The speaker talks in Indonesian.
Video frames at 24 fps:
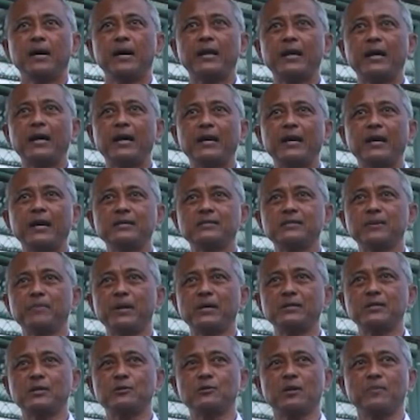anak-anak
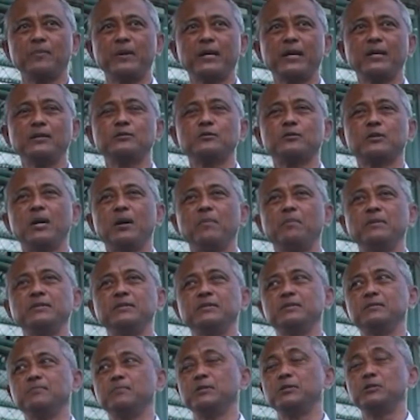SMA 1 kemarin juga men
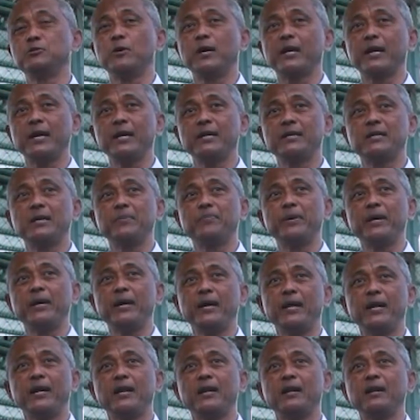menjuarai
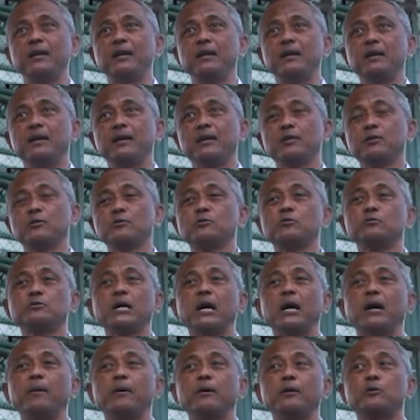DBL itu
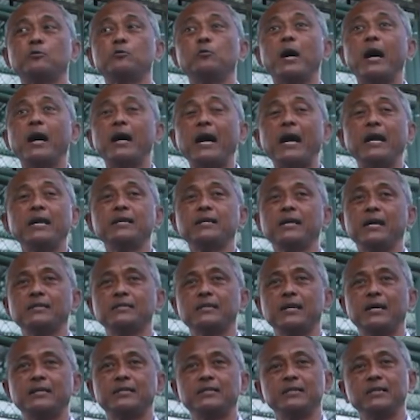sudah dua kali nggak
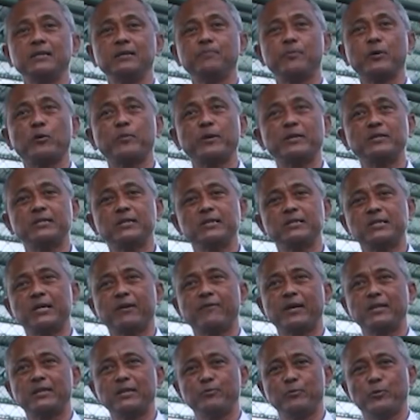salah di Provinsi
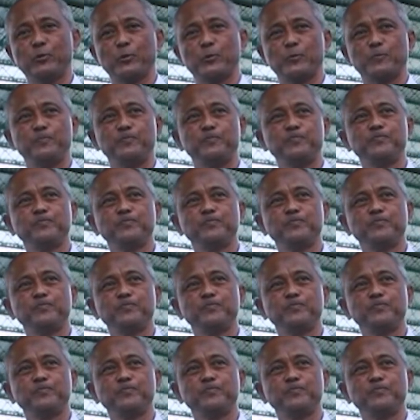Jawa Timur.